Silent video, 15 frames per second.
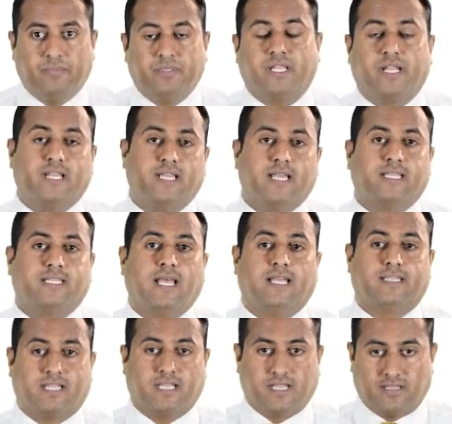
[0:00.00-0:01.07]
بطريقة
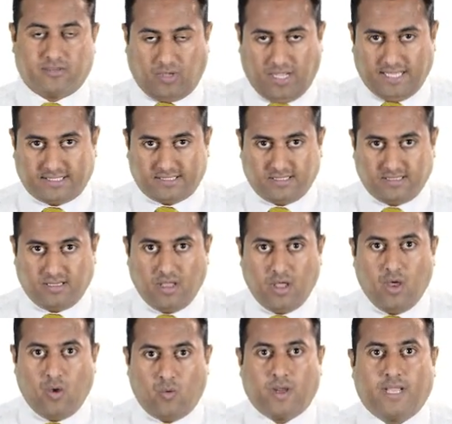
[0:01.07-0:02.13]
التقاطعات
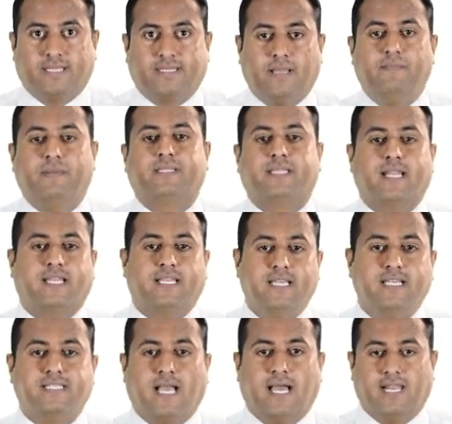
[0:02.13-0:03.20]
وقد تم
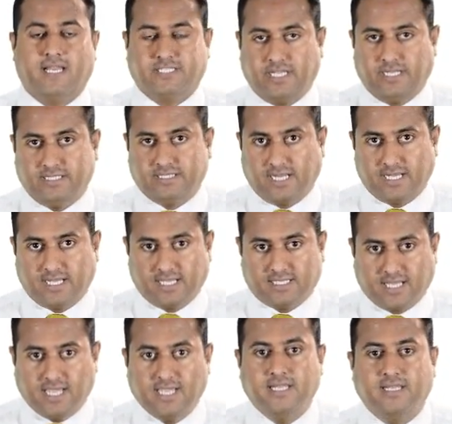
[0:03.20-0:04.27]
التركيز على شرح
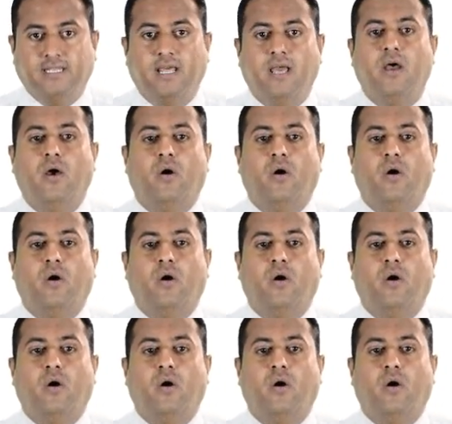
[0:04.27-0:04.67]
طريقتين